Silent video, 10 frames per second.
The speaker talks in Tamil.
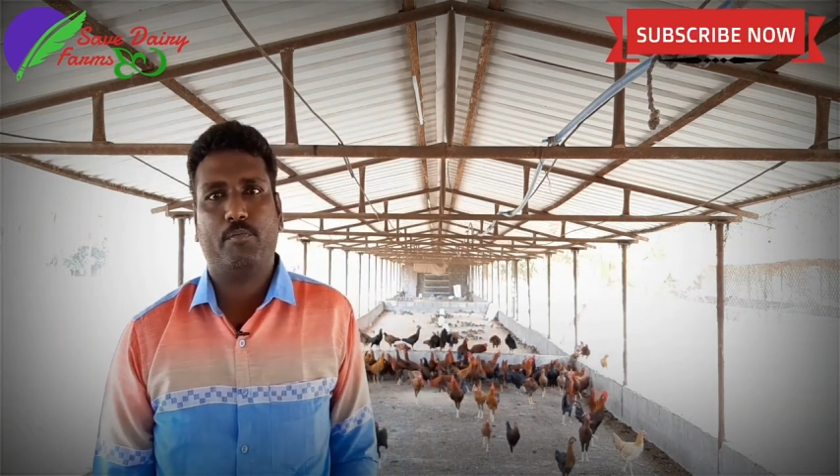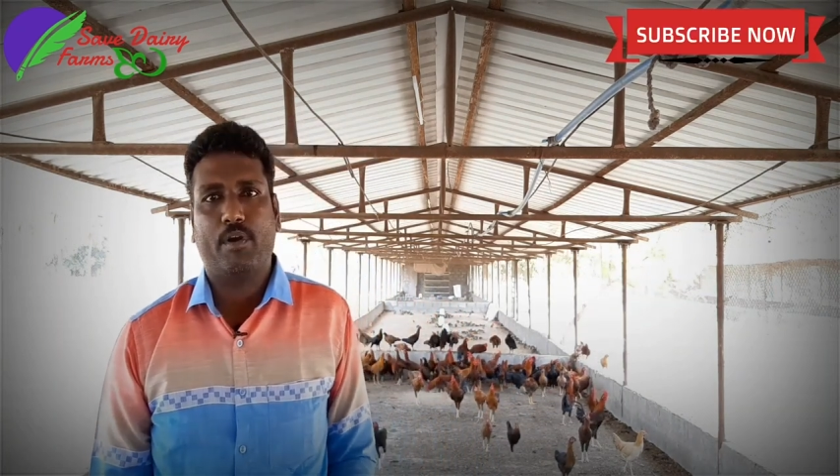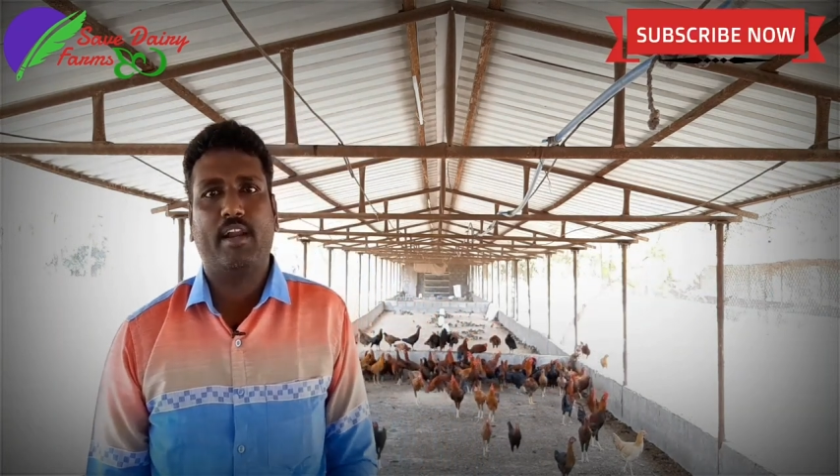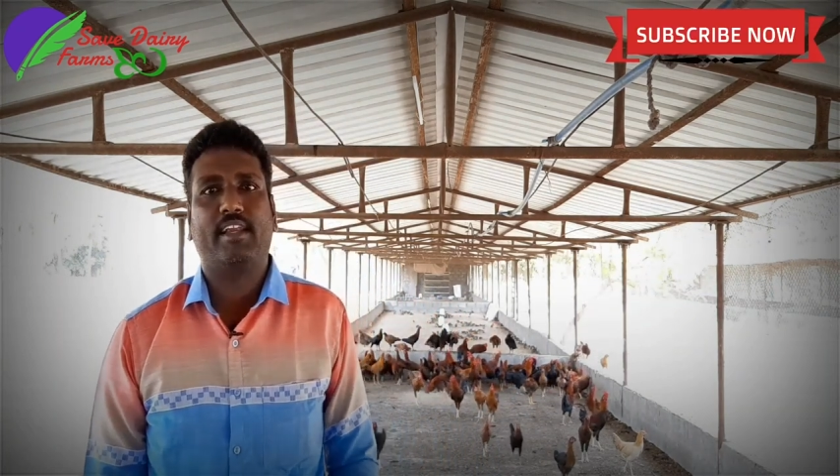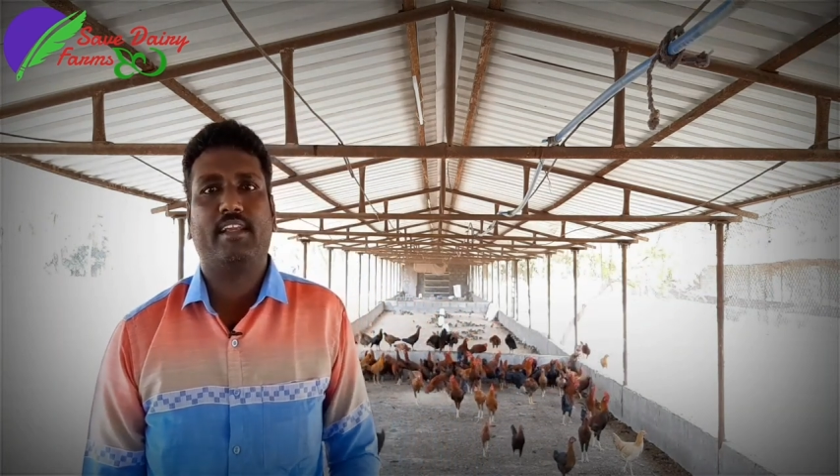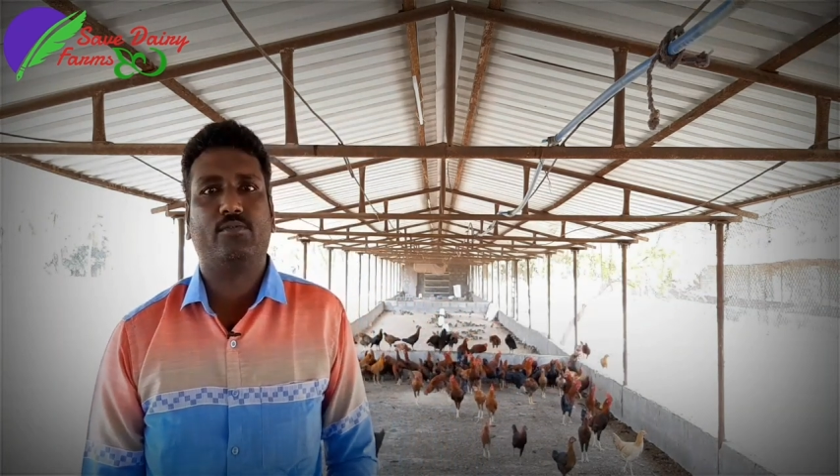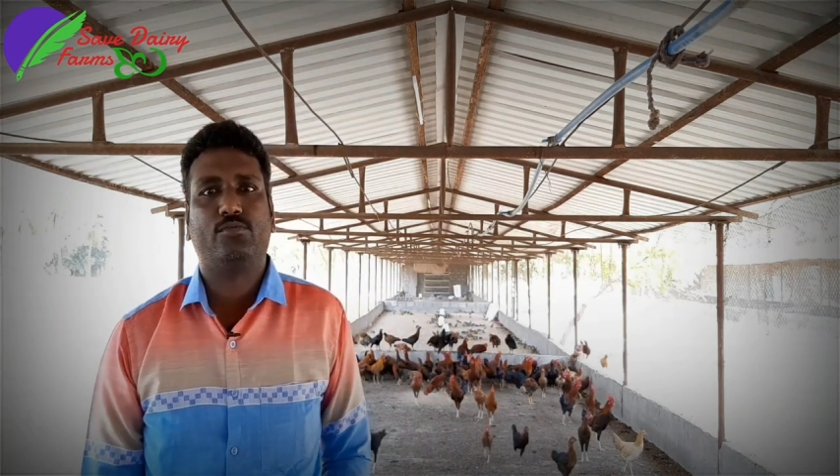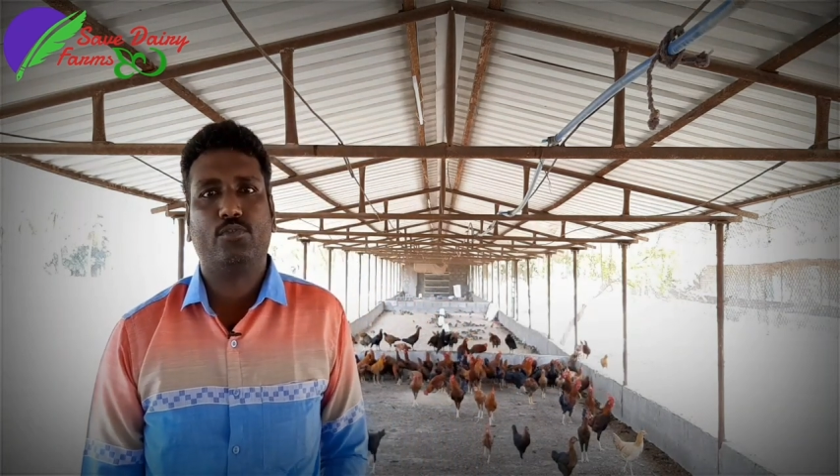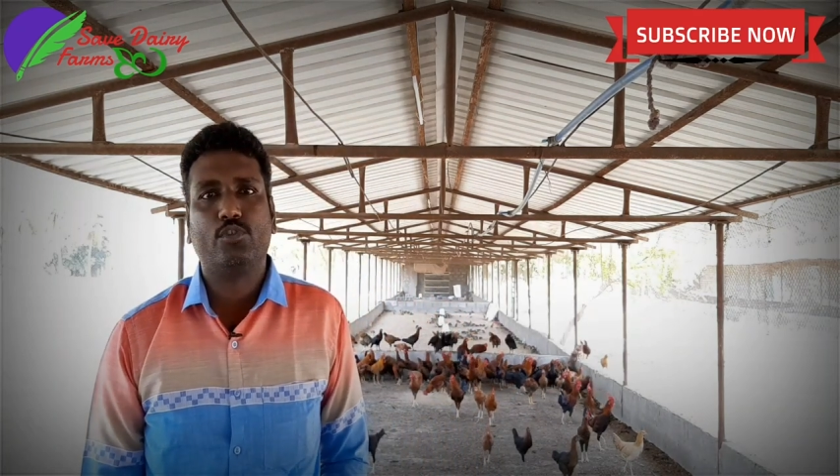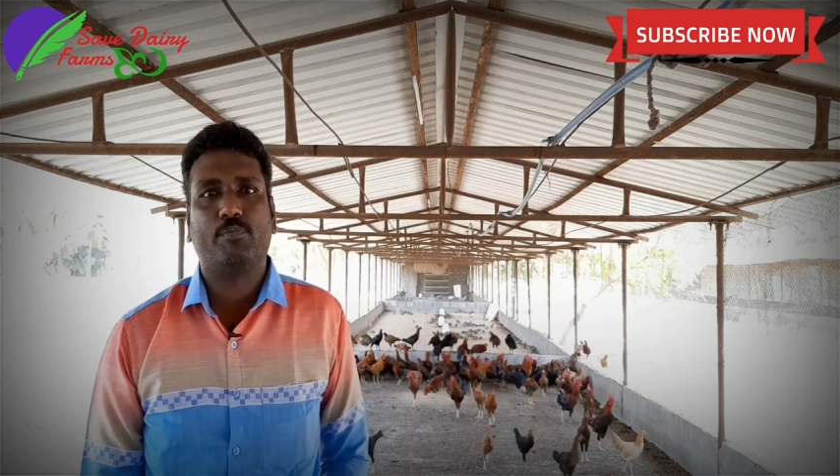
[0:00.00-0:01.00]
ப்ராடக்டை
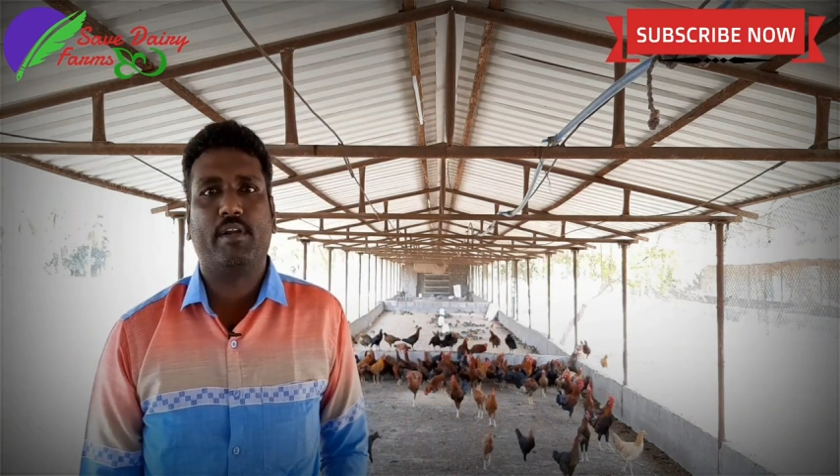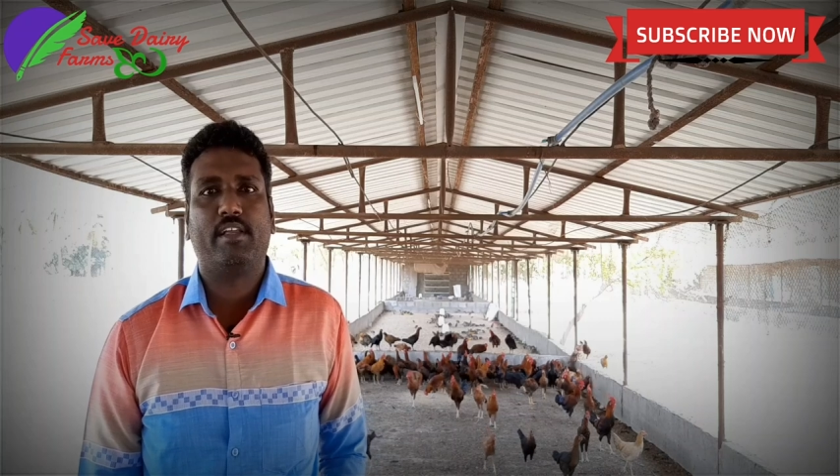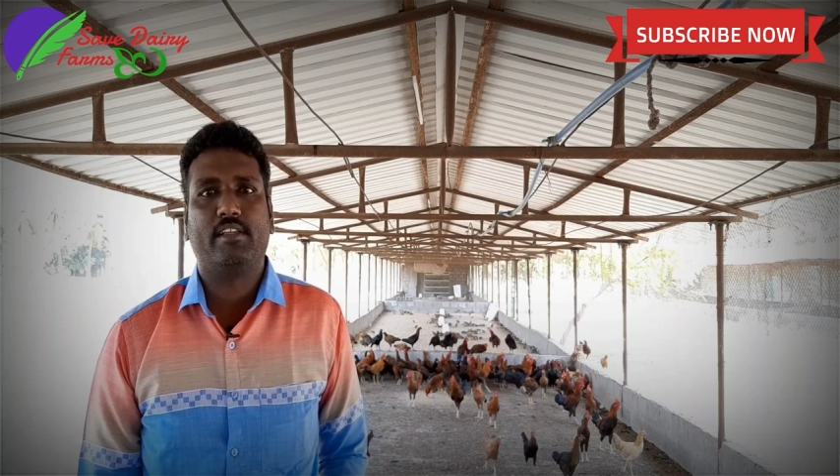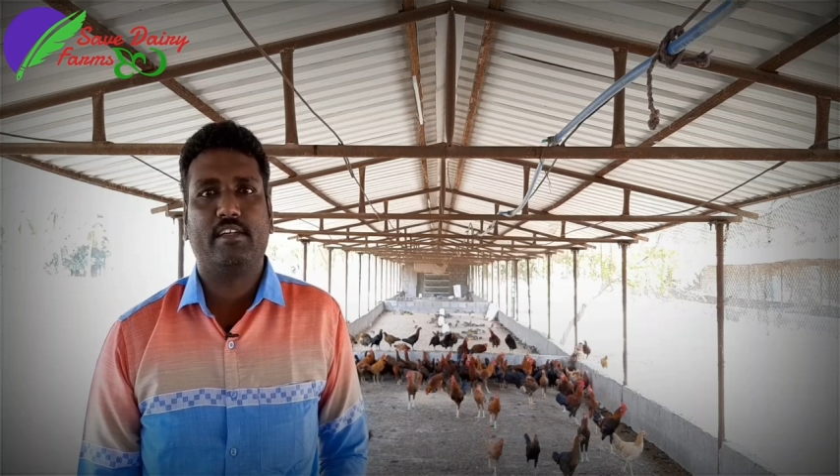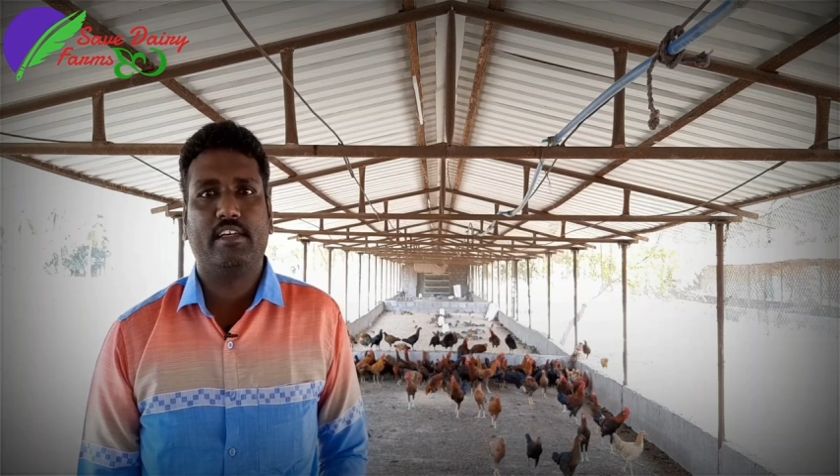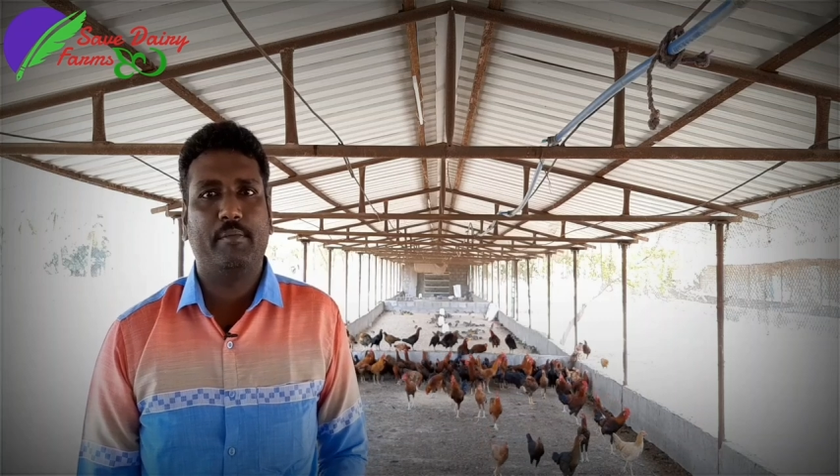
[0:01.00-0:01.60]
சூஸ் பண்ணுறது